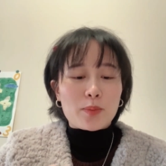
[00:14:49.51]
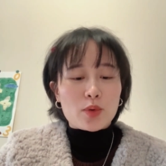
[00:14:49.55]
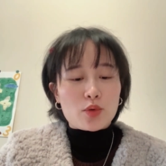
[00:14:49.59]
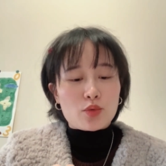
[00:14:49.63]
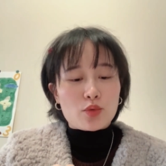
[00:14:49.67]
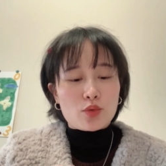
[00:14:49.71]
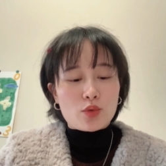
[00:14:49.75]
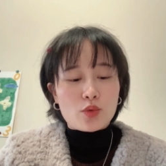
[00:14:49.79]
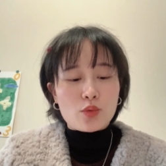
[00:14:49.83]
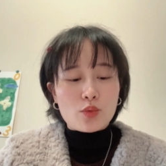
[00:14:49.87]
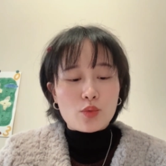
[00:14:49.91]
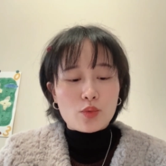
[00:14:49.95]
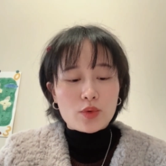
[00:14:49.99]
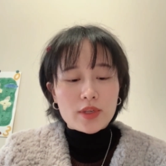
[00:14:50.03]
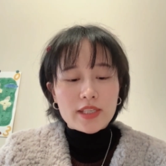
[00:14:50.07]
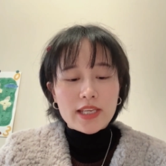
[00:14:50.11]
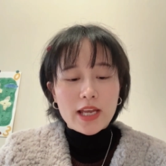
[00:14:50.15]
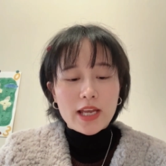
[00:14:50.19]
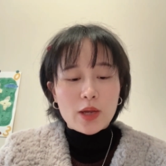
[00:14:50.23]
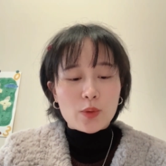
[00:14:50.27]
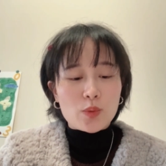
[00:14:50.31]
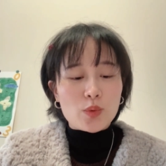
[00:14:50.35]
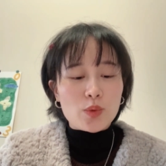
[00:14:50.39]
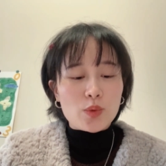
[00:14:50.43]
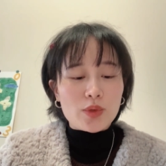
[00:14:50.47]
比如我
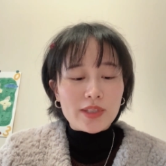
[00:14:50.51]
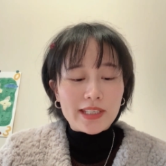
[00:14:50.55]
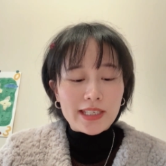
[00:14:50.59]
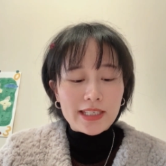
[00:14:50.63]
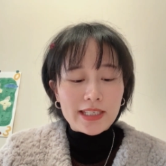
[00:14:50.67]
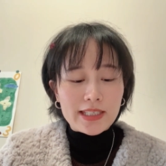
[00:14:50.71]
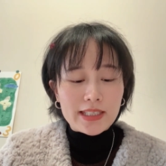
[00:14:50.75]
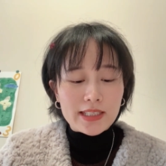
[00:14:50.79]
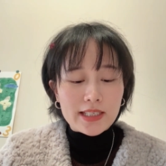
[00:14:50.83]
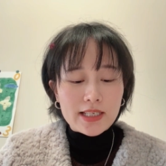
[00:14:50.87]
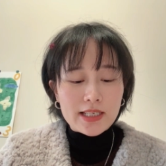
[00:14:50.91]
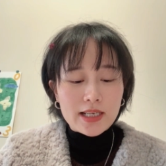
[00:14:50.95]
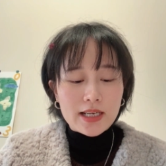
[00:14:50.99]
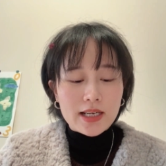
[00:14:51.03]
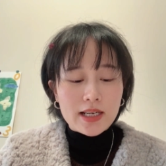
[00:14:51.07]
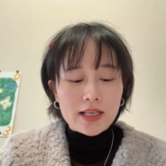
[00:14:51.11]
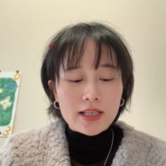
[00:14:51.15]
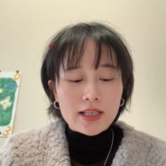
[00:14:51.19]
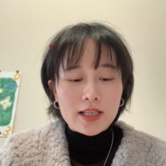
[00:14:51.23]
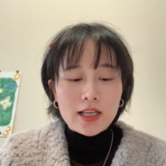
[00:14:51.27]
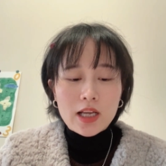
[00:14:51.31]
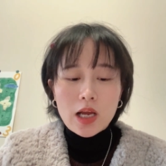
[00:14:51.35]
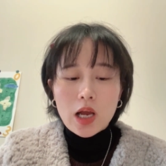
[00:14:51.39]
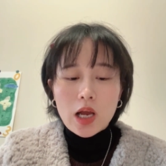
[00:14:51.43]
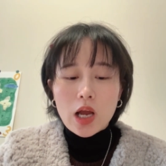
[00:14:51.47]
想预定一个
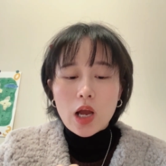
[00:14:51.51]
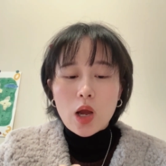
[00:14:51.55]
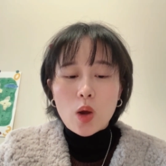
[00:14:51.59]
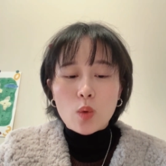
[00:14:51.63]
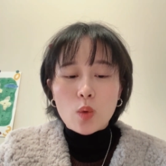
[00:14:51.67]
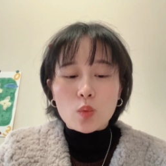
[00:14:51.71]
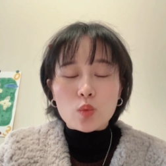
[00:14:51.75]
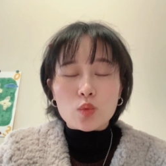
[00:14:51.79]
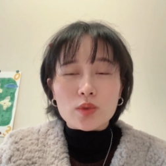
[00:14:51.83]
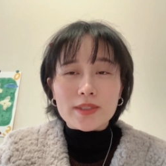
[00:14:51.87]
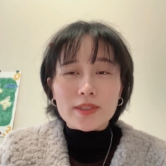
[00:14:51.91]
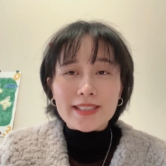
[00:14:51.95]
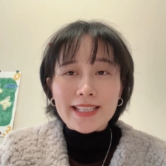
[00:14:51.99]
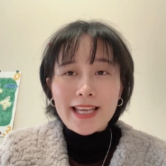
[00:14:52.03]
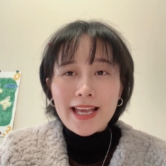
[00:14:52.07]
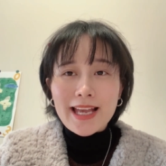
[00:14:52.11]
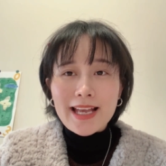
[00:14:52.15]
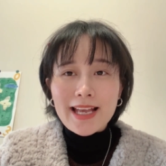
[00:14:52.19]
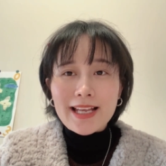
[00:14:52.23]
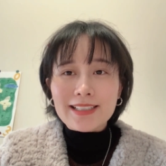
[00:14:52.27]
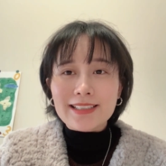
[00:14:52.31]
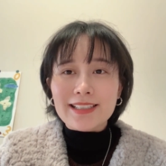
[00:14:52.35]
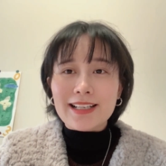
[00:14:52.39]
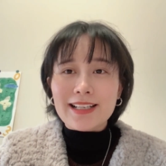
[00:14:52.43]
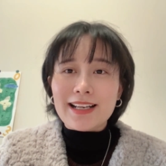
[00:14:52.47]
啊午
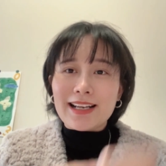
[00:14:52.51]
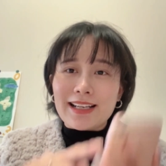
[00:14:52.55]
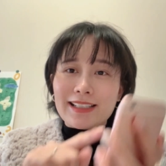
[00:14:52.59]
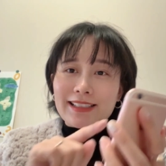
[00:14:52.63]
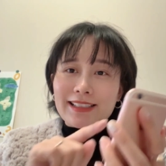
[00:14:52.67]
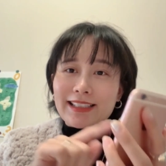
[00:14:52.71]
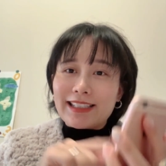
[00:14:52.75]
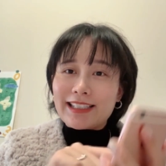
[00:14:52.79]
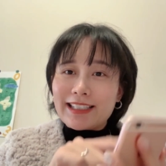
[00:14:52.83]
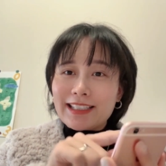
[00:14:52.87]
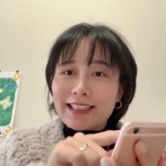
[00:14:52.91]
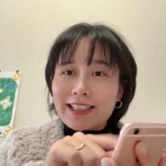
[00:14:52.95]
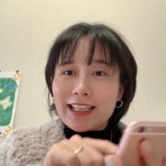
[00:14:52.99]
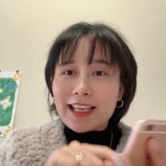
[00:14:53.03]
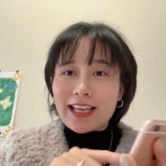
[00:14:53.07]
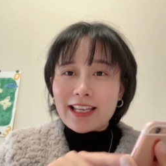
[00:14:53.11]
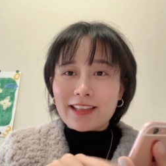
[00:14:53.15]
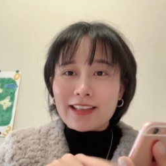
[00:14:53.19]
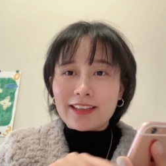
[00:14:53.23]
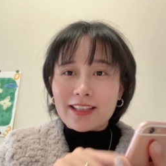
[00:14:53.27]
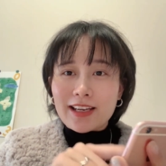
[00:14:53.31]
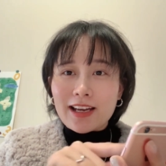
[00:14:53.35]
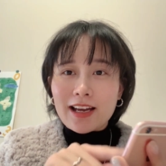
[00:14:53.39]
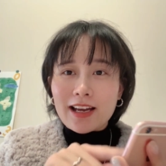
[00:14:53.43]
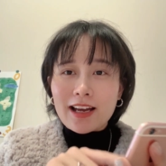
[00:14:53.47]
餐啊几
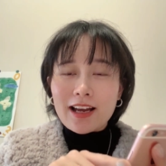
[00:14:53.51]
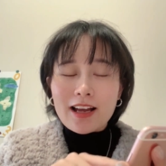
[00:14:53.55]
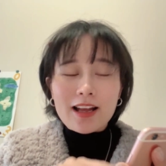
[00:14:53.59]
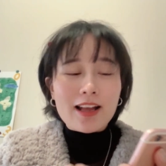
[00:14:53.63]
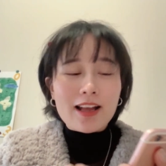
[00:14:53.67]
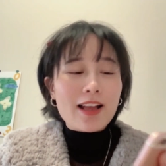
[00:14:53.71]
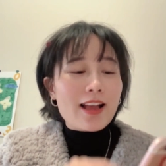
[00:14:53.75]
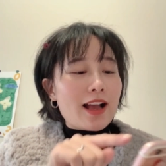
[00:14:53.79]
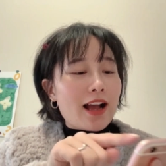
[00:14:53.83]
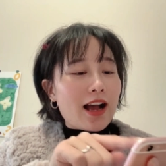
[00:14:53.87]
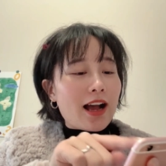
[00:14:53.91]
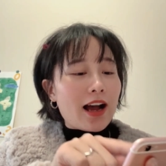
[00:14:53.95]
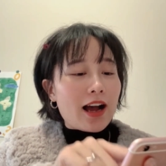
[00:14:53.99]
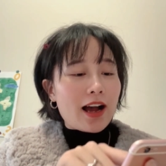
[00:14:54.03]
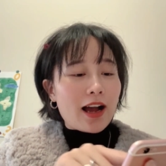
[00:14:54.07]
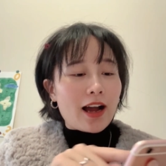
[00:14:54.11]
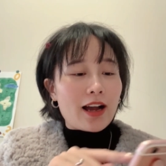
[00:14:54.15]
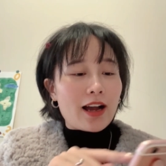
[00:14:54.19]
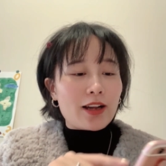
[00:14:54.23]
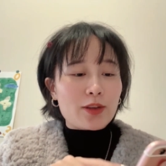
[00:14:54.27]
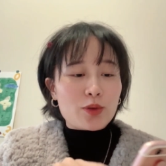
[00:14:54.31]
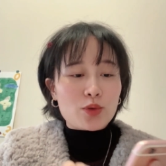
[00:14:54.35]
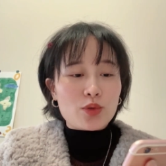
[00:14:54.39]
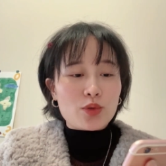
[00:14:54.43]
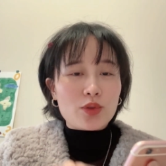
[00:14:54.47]
点的。
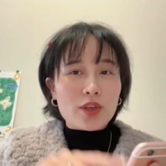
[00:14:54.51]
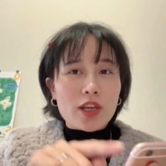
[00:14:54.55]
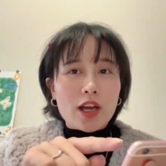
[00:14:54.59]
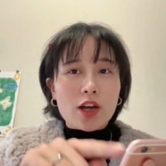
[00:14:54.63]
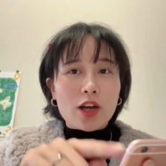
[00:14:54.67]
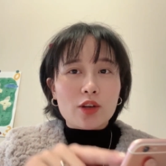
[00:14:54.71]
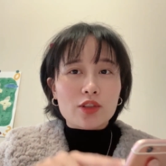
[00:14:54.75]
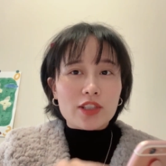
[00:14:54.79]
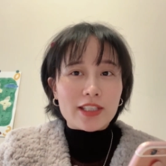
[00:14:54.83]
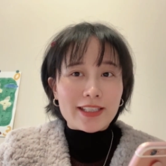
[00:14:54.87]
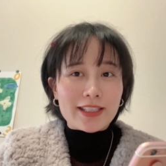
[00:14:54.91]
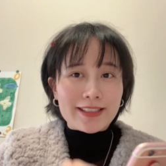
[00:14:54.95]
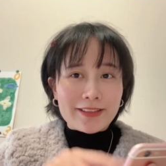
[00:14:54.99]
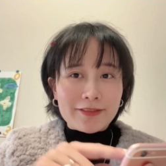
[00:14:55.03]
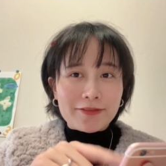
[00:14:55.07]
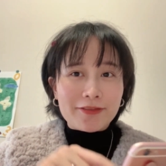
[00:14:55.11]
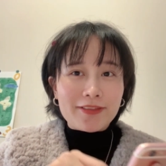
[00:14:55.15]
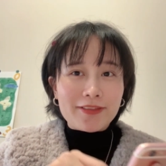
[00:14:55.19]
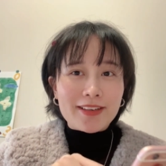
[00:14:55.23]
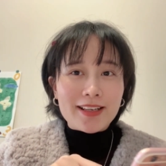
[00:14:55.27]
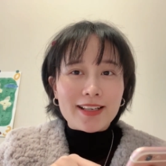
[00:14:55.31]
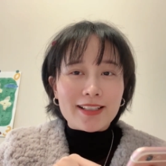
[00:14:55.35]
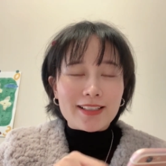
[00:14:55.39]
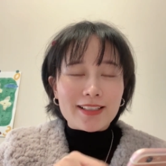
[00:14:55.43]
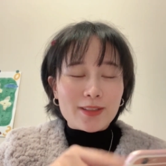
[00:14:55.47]
啊，需要几
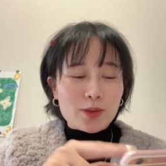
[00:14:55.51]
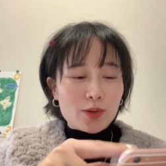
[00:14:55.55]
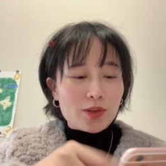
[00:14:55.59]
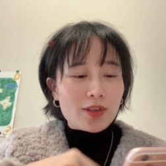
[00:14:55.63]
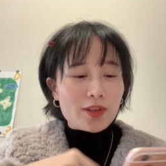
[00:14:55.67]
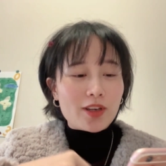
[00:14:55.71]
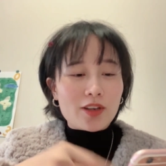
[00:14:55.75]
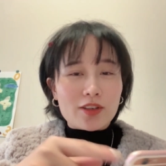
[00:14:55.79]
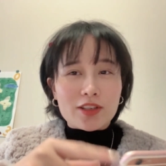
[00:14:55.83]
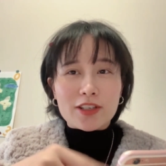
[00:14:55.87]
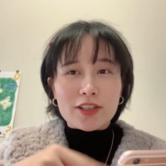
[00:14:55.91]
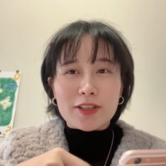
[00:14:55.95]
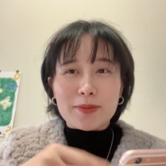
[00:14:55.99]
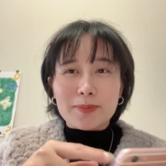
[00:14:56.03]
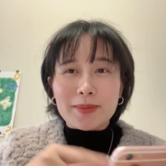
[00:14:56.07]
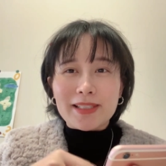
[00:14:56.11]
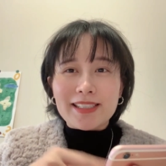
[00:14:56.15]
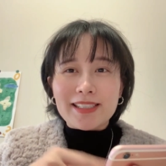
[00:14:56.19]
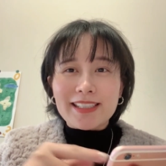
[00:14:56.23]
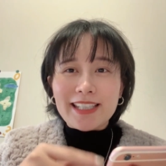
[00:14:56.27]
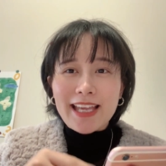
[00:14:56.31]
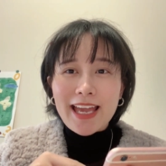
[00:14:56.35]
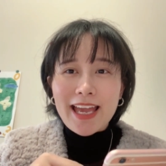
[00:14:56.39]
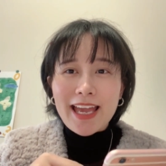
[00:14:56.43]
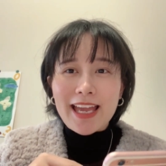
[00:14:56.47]
份？需要什么
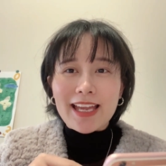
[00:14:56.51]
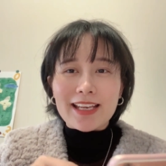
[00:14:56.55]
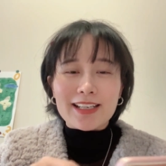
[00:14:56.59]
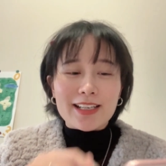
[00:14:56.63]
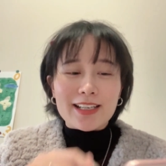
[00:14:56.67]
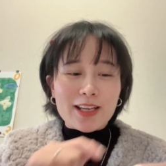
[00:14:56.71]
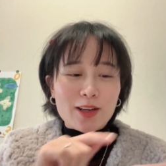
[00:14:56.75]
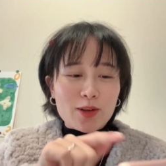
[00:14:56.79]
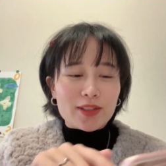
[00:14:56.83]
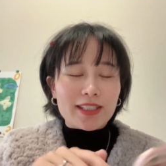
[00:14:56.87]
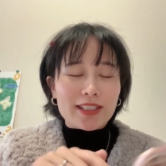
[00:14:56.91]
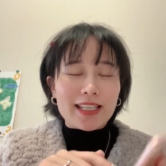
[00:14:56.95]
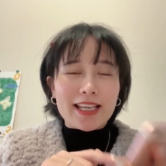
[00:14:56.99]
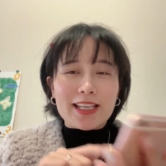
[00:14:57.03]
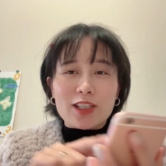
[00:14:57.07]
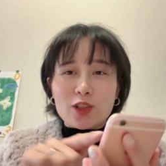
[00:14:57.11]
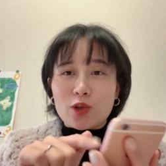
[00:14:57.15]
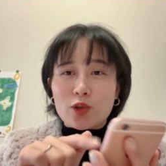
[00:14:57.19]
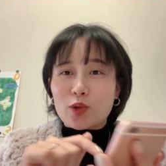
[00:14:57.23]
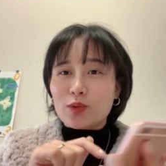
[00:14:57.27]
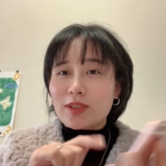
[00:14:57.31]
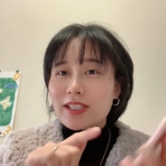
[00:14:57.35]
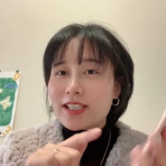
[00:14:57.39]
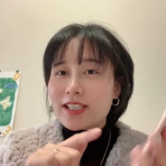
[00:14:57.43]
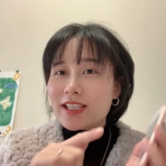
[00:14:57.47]
菜？然后在
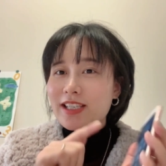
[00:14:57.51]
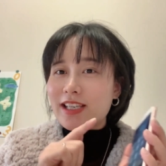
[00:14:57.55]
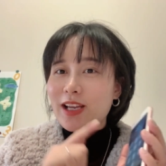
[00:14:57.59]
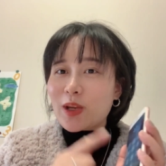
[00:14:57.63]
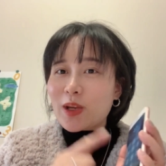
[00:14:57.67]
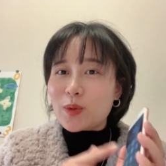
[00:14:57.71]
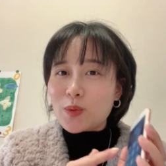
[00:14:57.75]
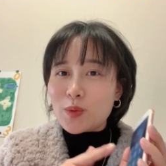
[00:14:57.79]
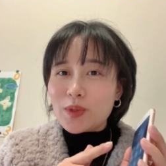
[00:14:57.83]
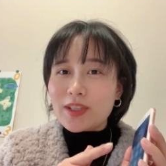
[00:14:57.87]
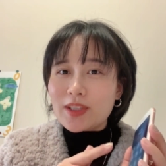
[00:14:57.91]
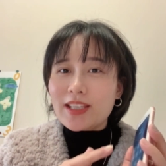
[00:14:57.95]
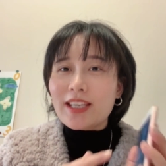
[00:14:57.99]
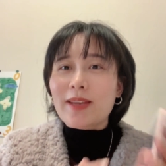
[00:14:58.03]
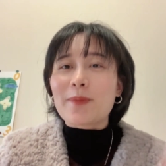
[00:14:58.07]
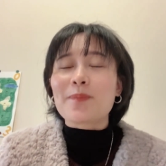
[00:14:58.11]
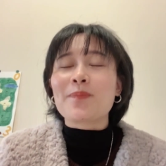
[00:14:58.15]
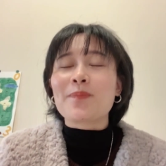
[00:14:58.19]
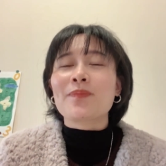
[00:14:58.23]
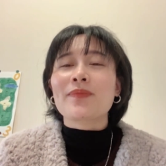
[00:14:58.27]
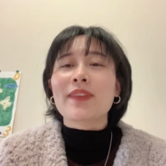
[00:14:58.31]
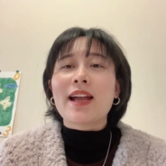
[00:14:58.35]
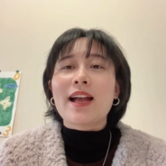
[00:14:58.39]
手机上预定。